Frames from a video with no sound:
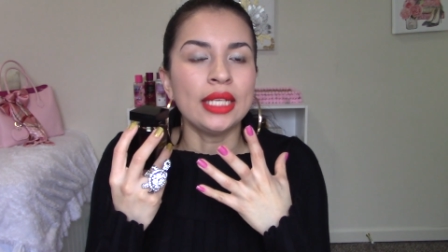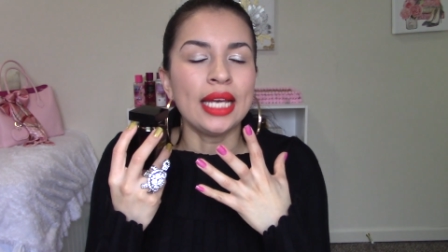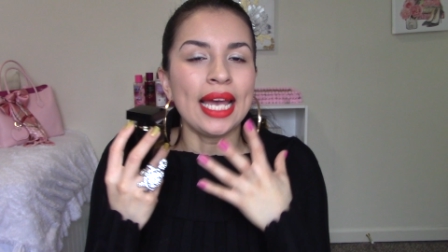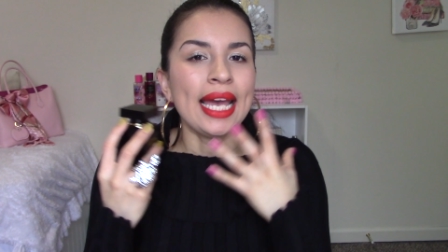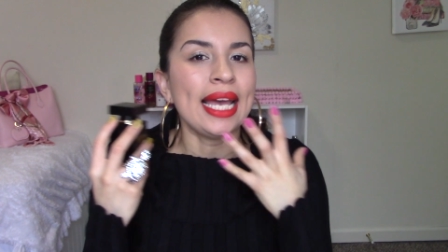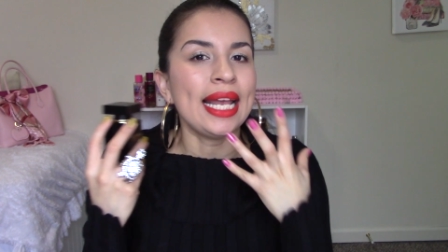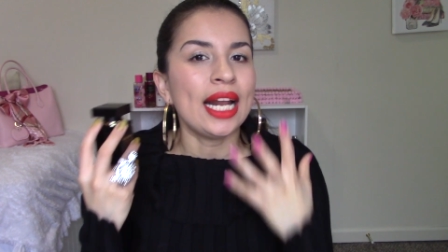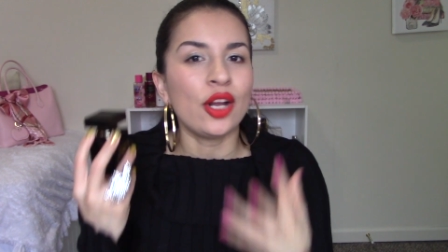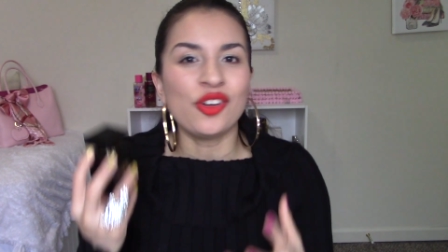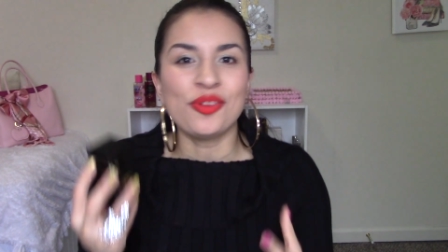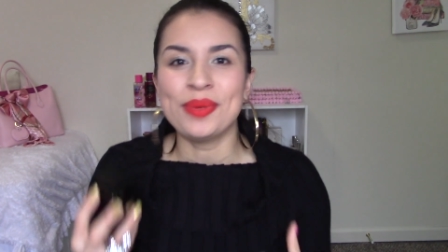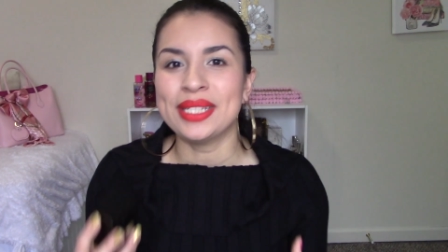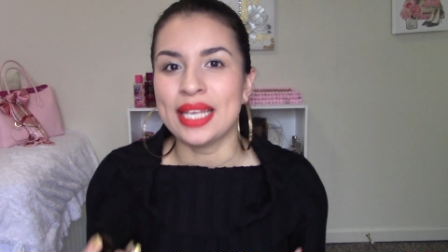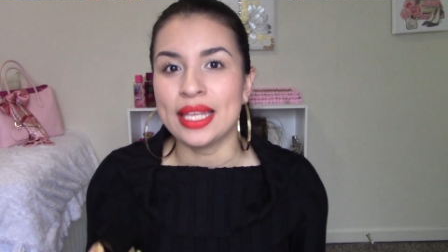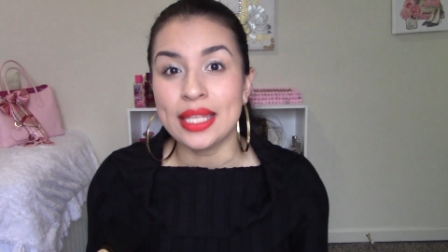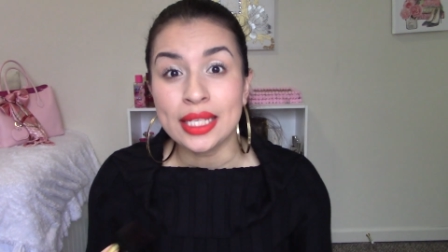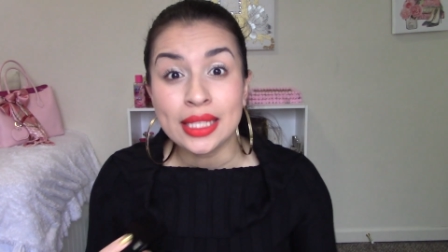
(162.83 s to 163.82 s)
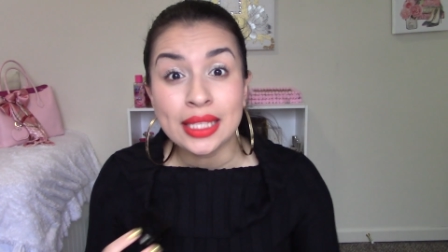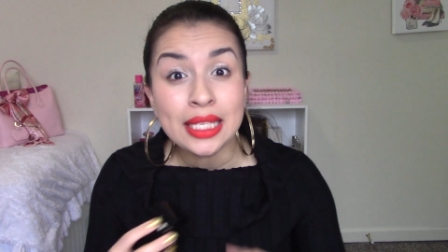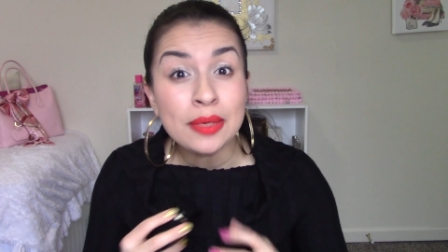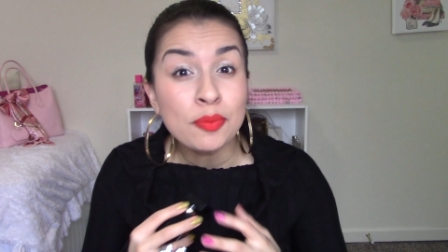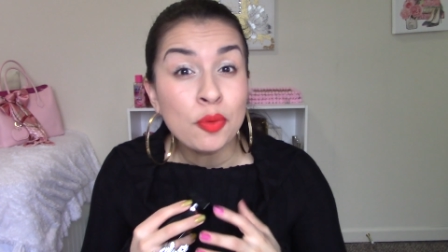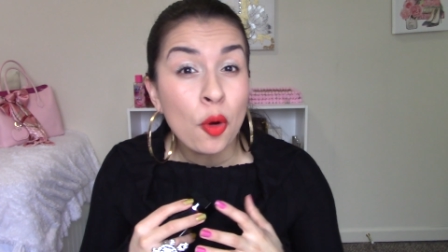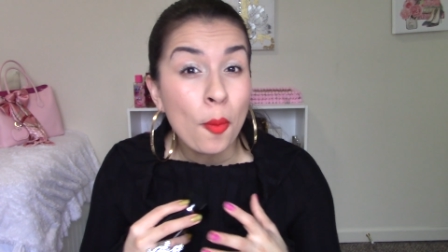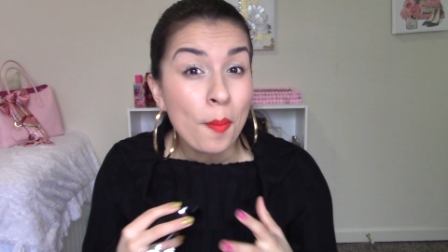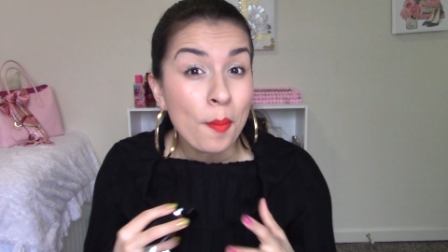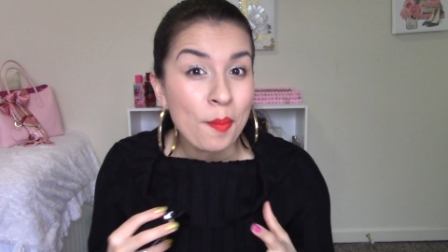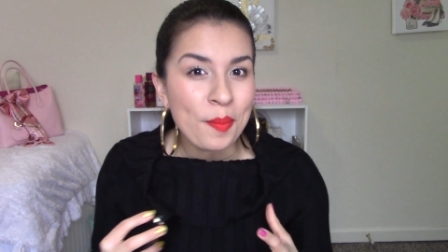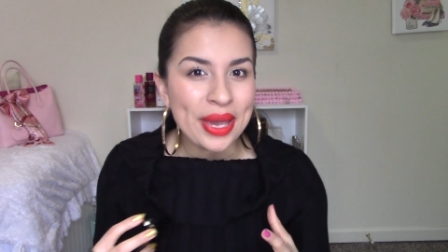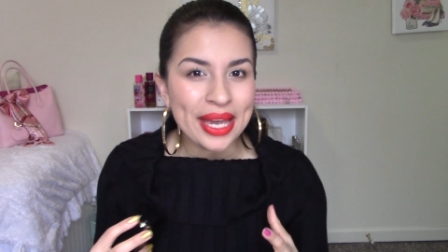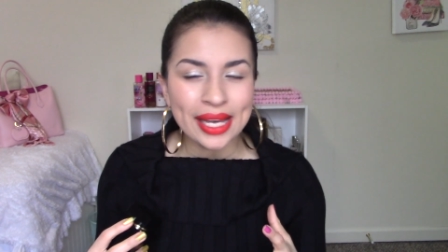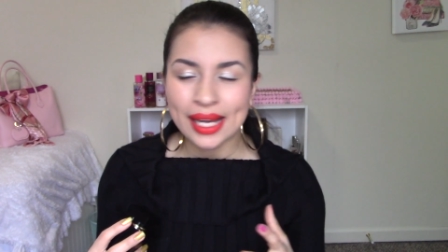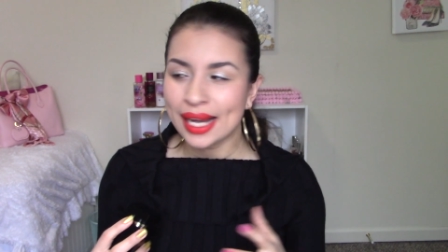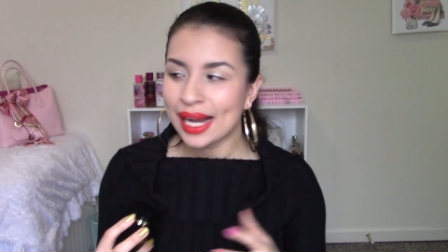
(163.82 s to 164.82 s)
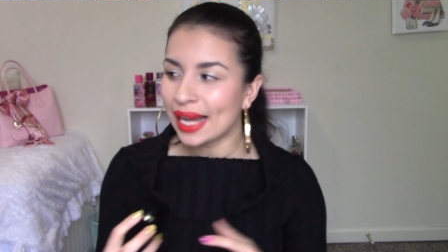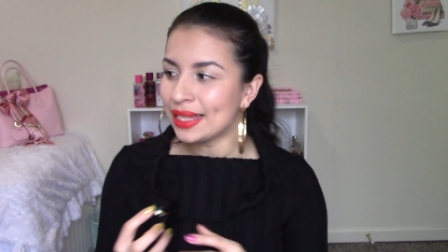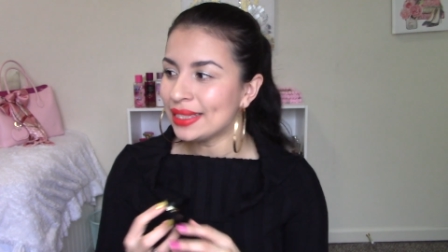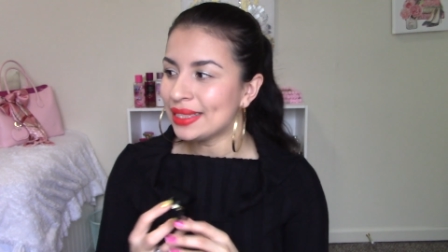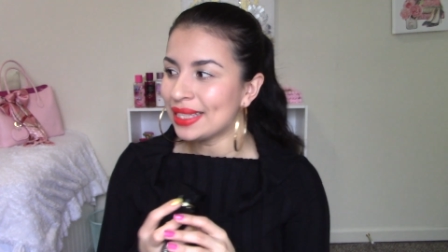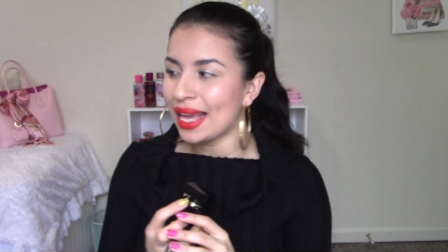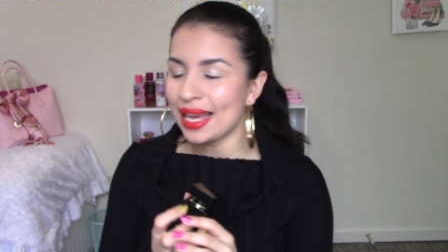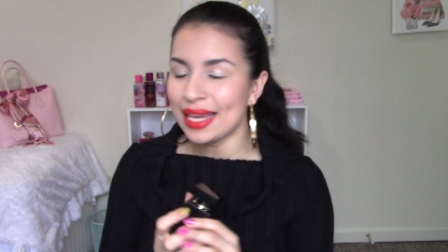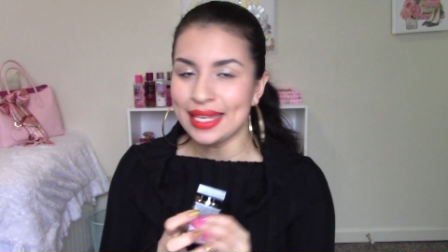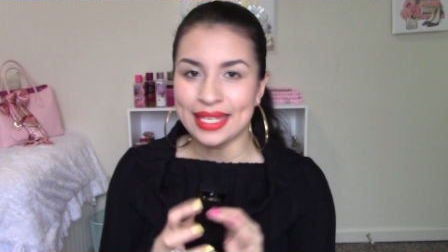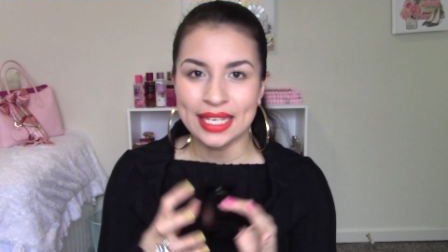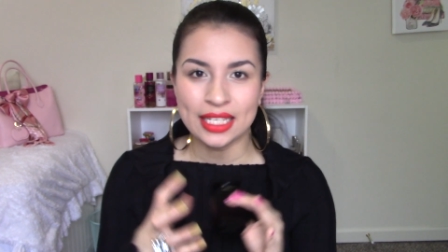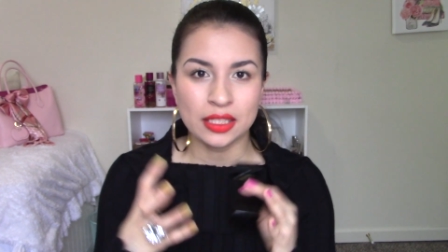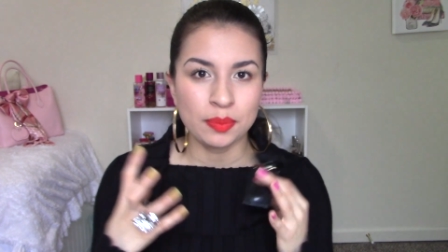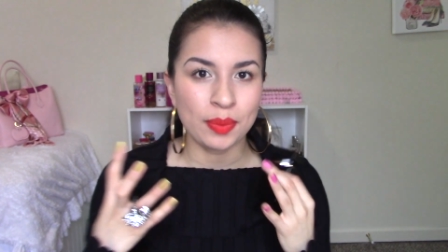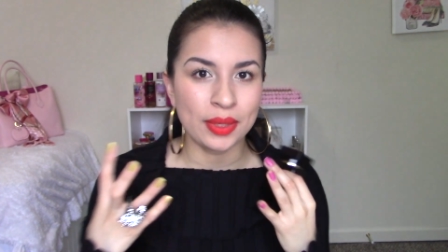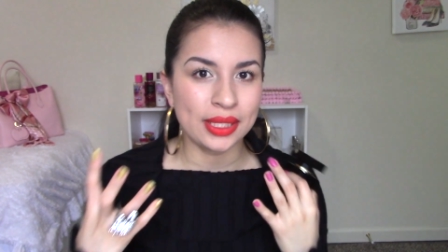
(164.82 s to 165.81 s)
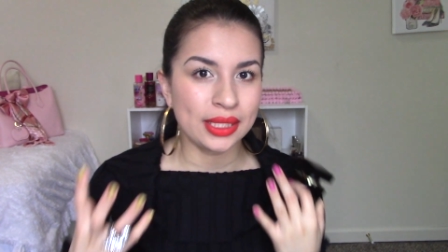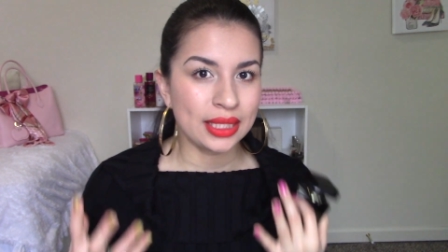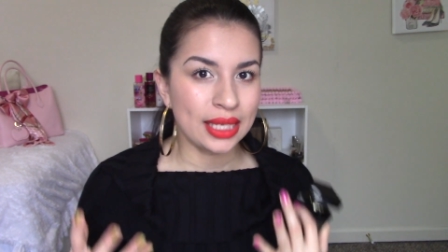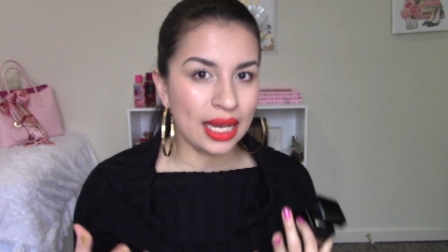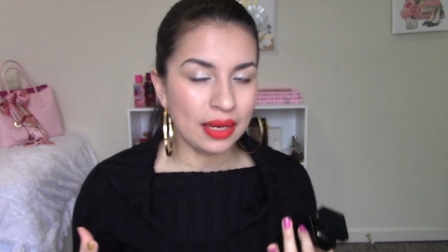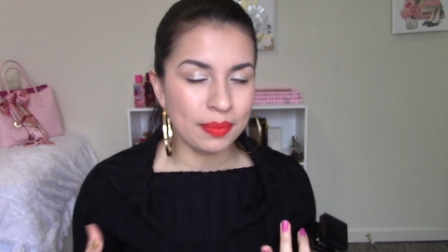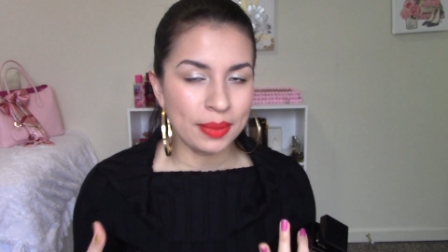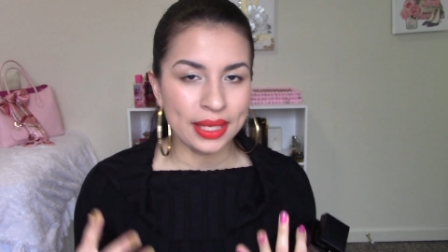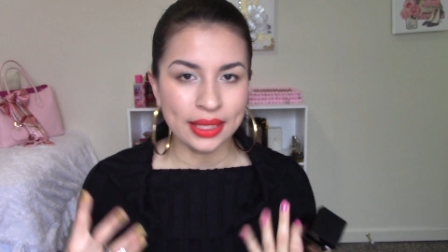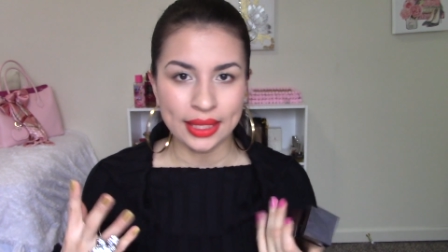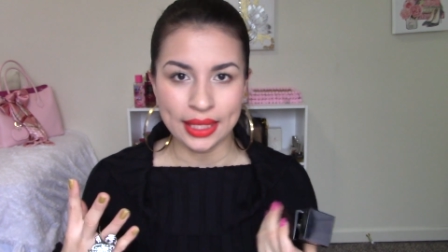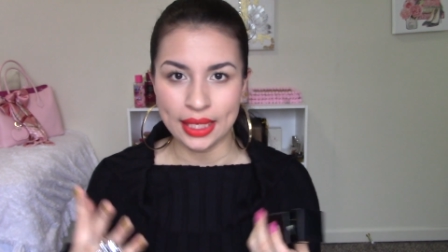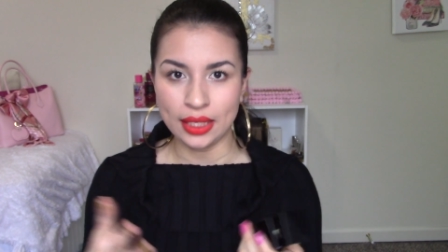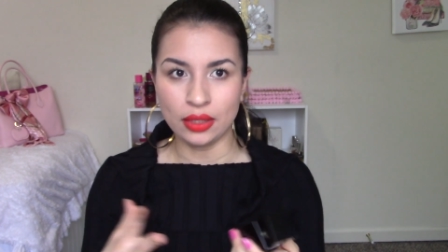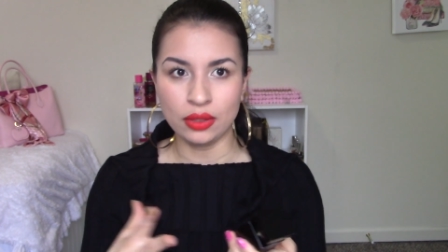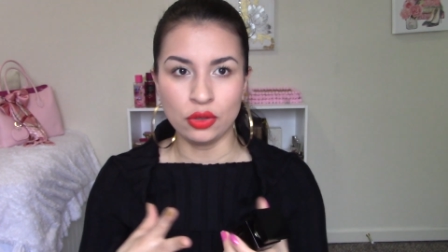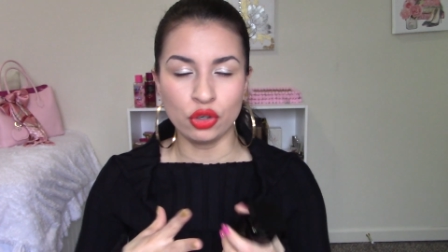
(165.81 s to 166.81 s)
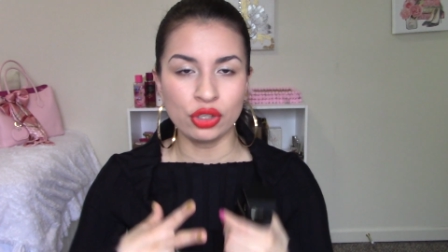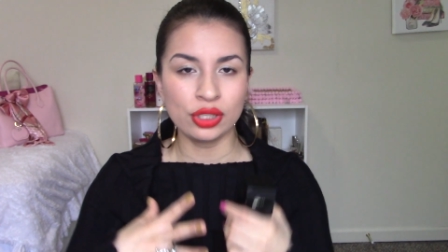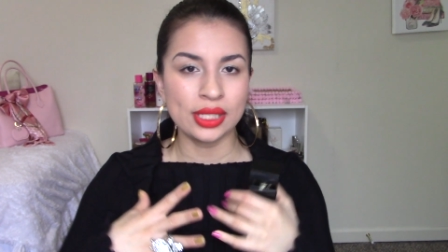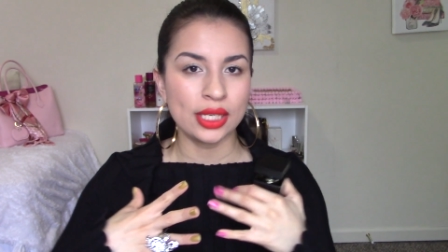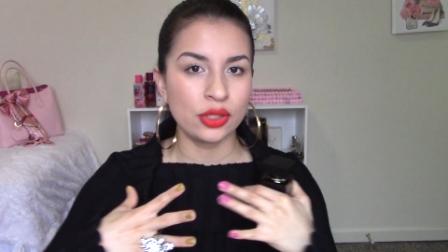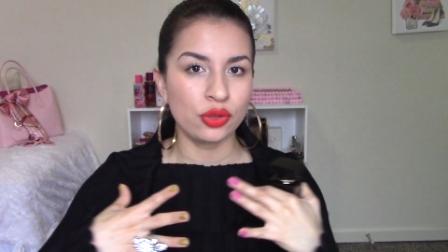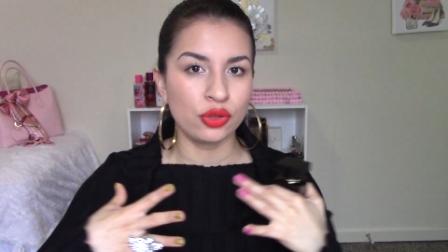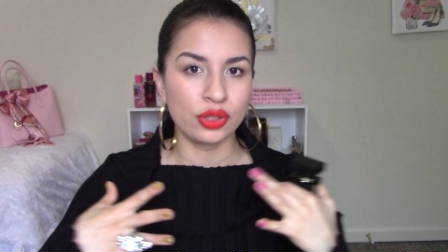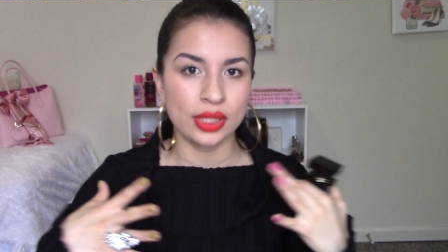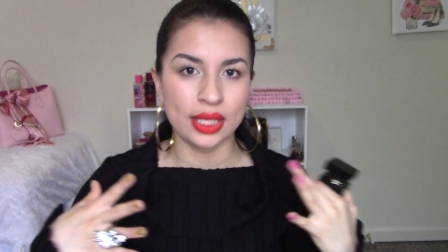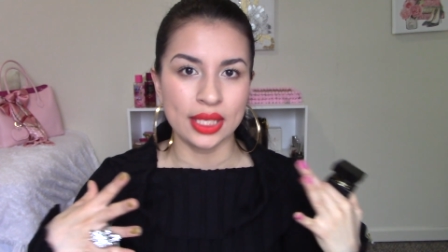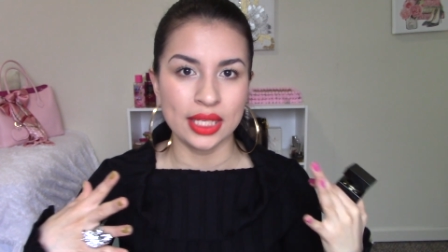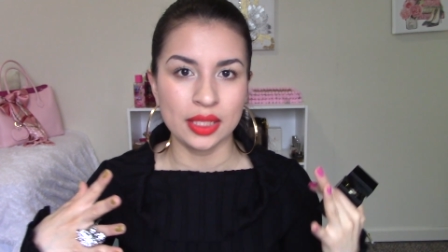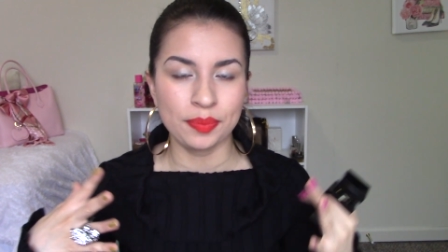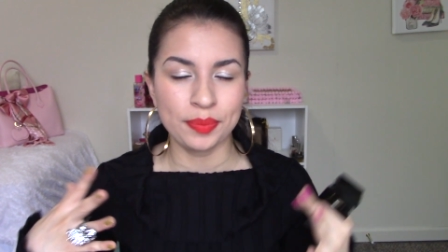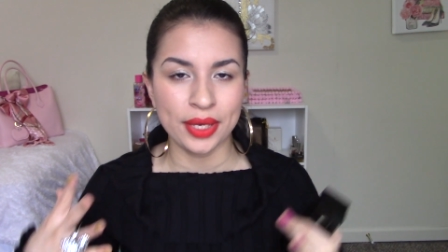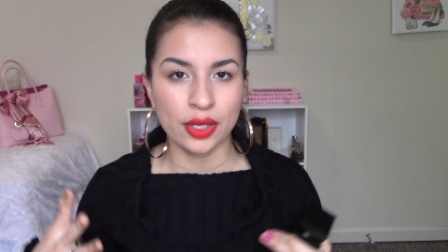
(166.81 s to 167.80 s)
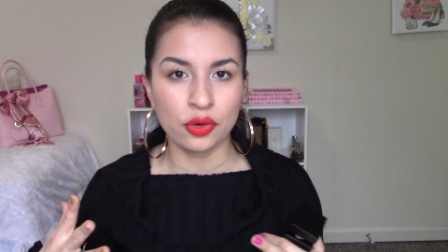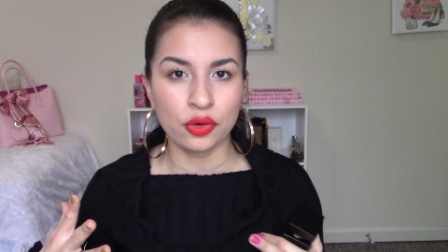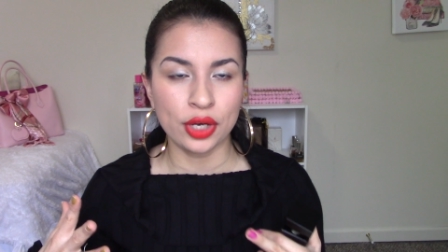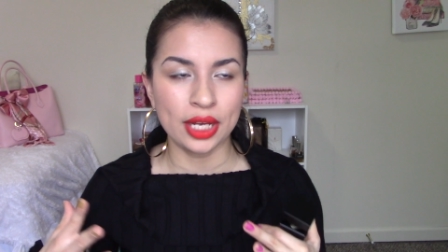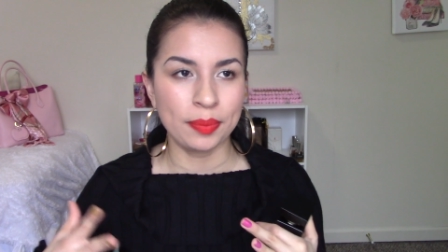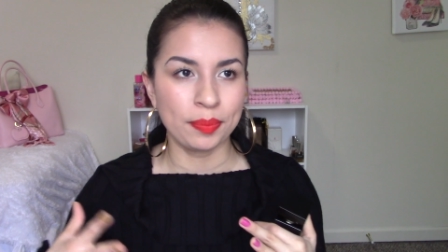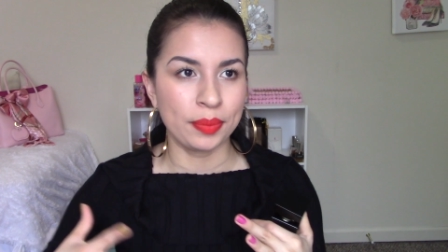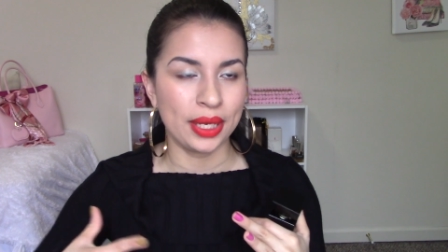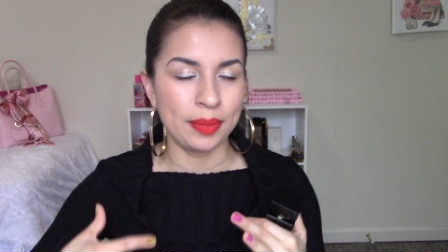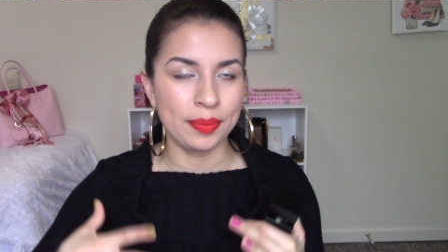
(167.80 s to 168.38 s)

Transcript: el aroma es adictivo, me encanta y especialmente, no sé si ustedes vieron el,